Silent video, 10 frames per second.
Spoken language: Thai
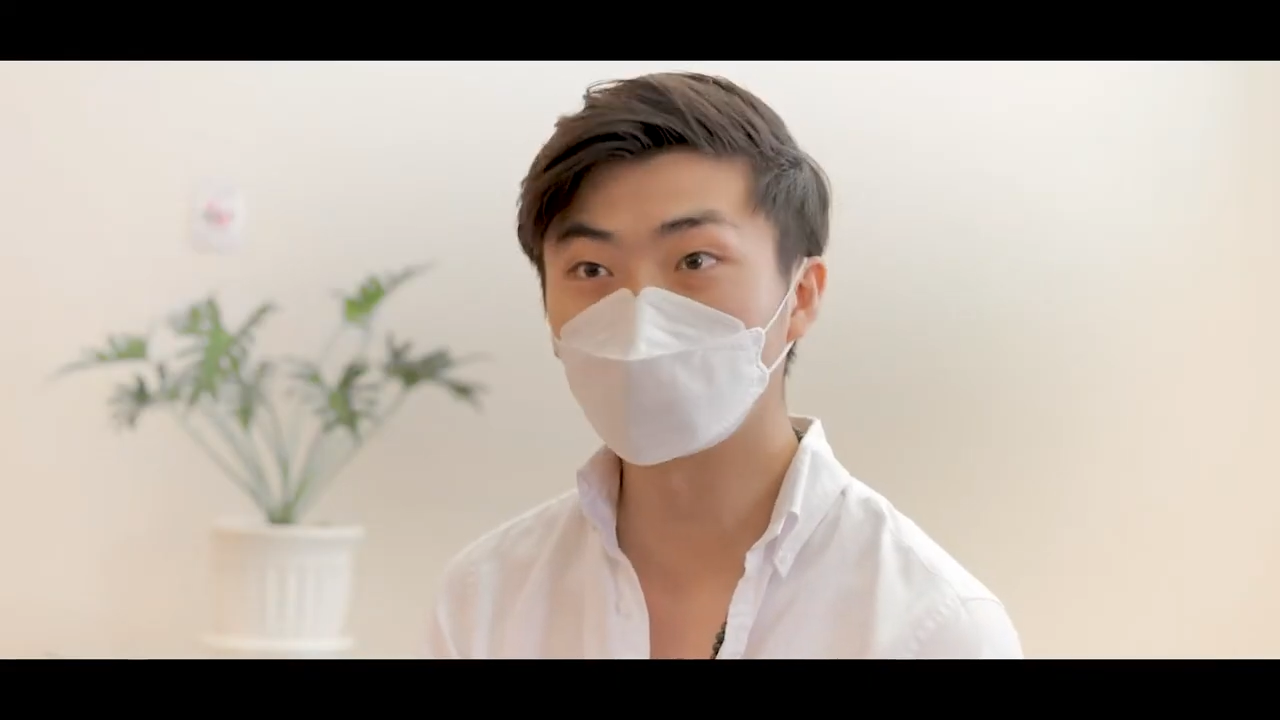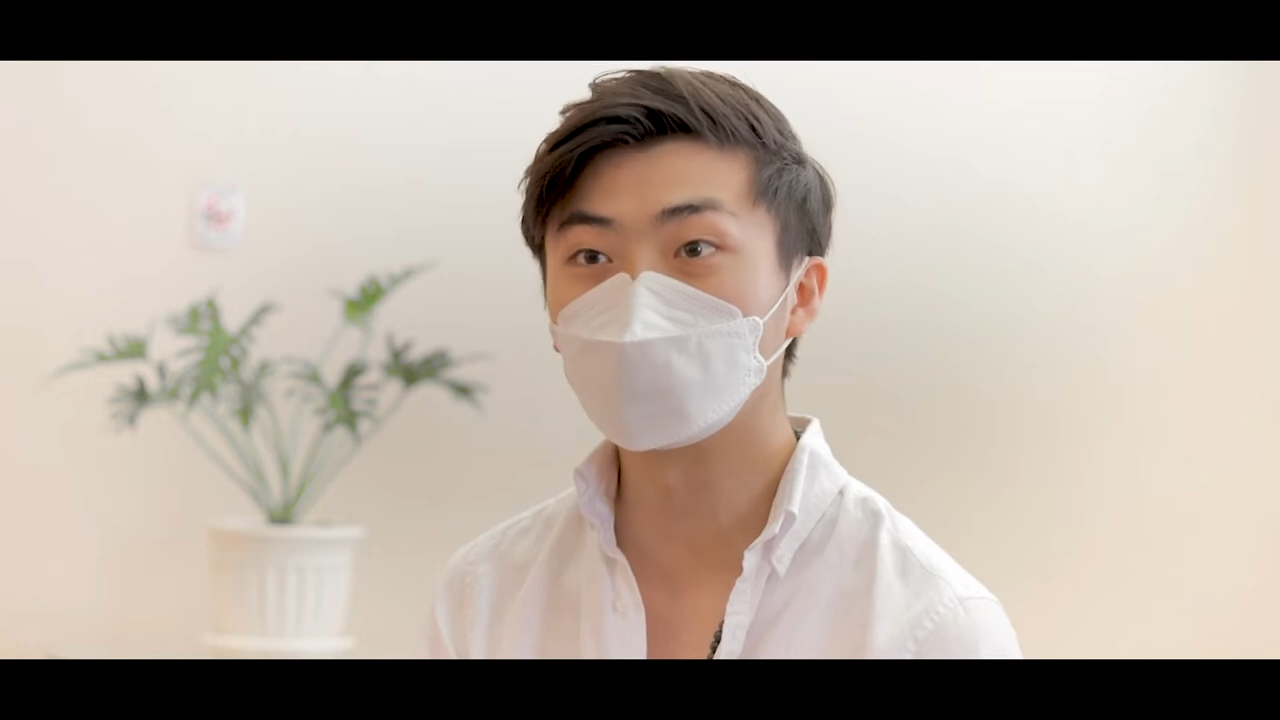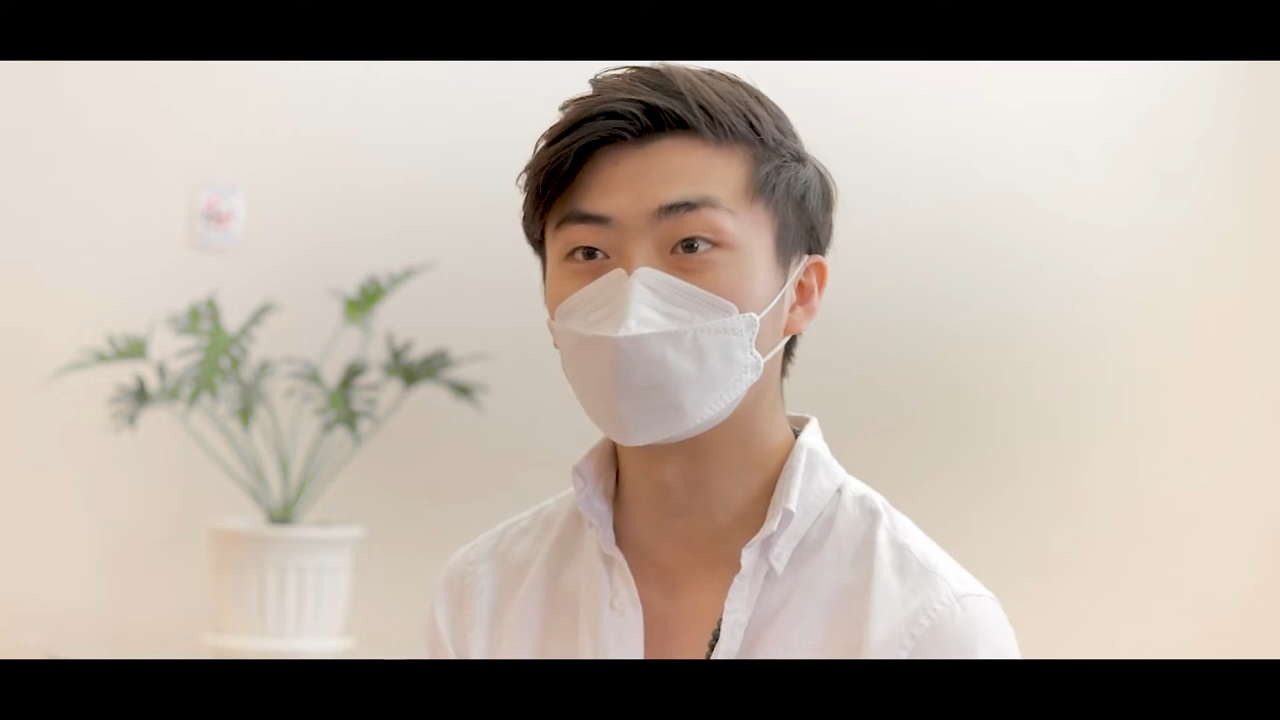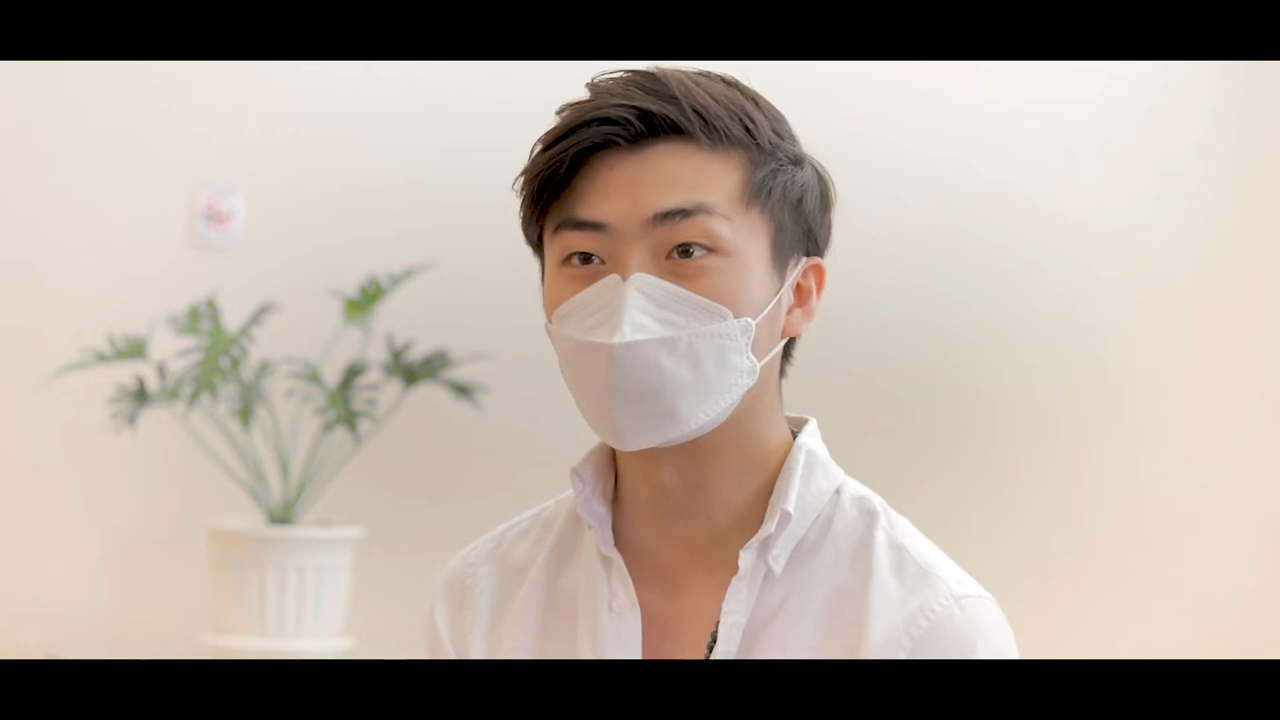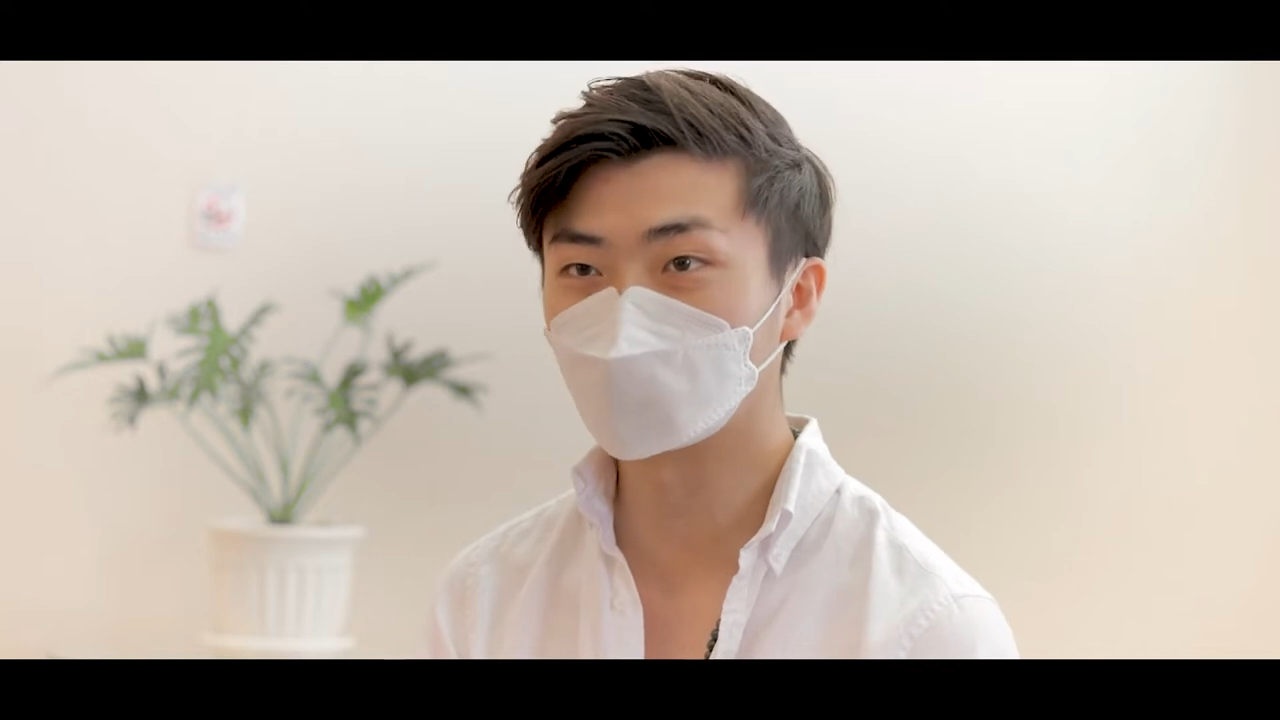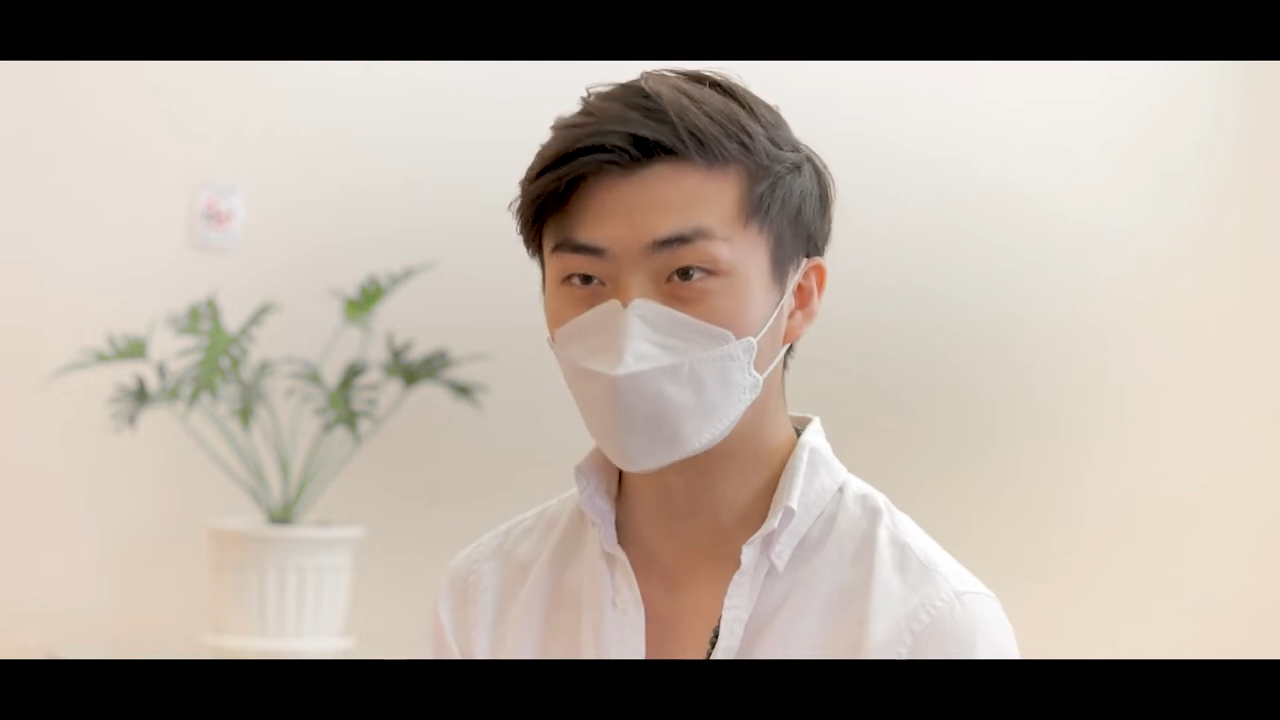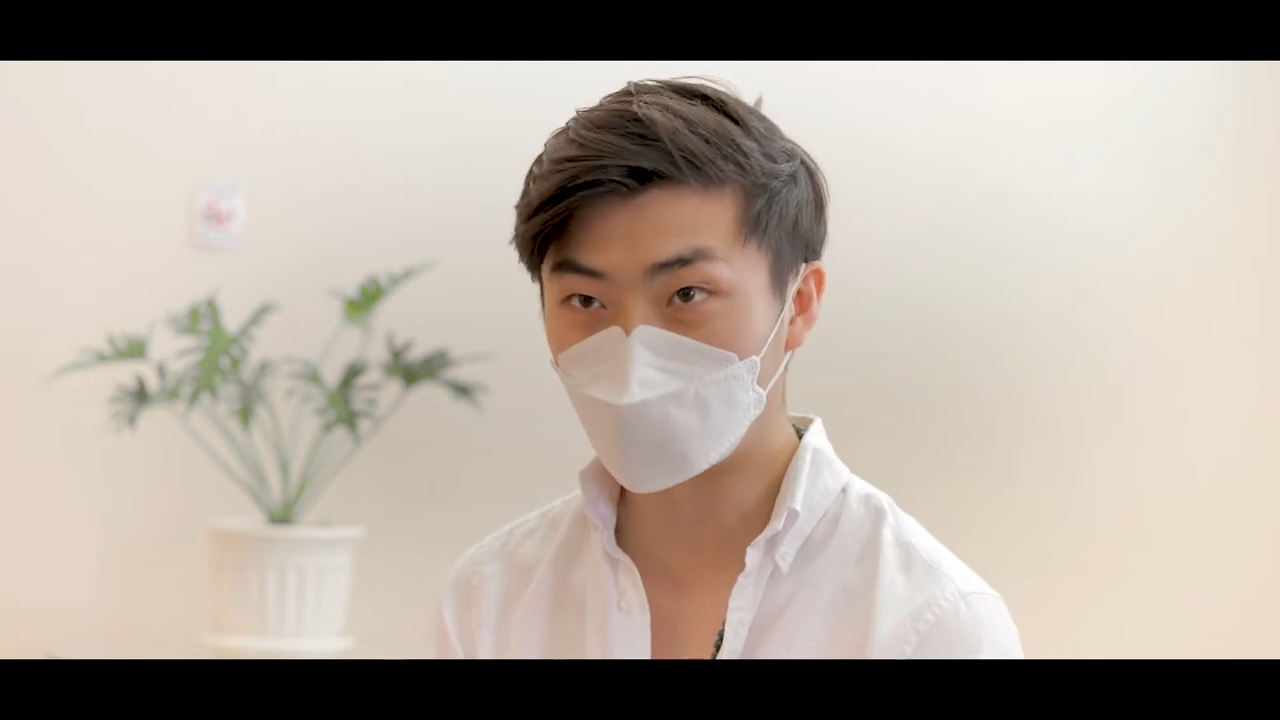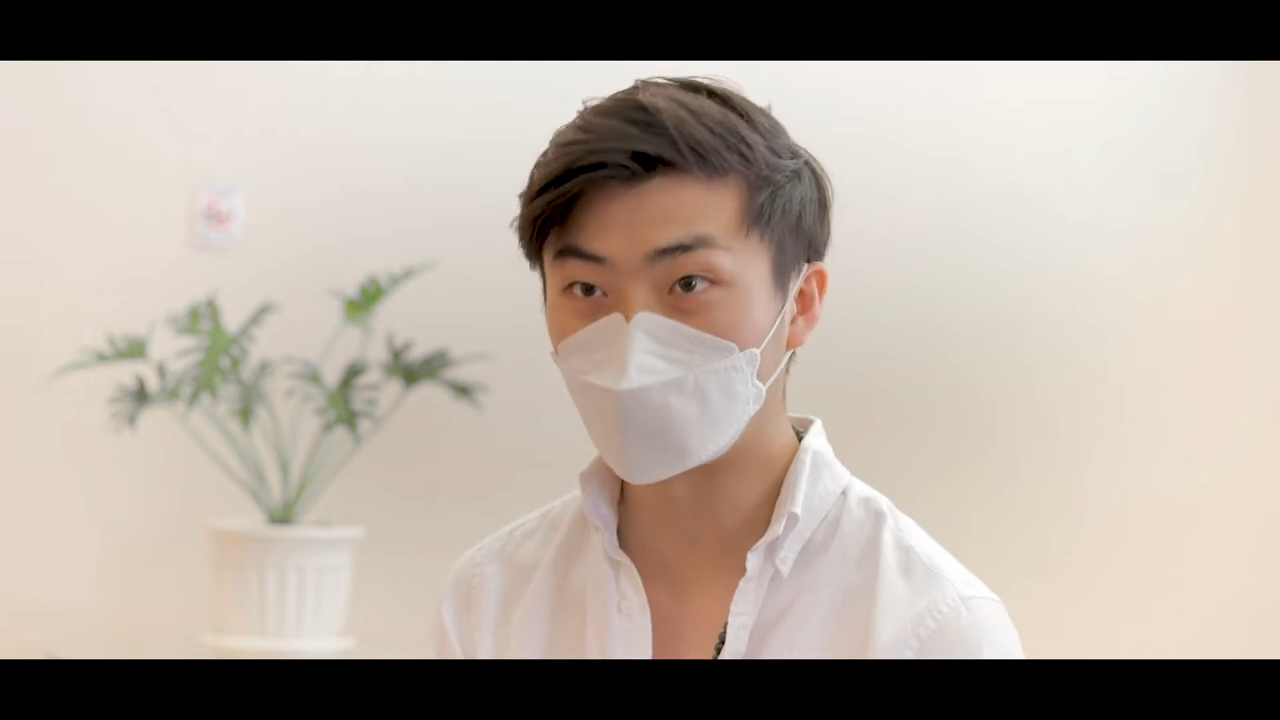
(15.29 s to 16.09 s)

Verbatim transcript: วันเองครับก็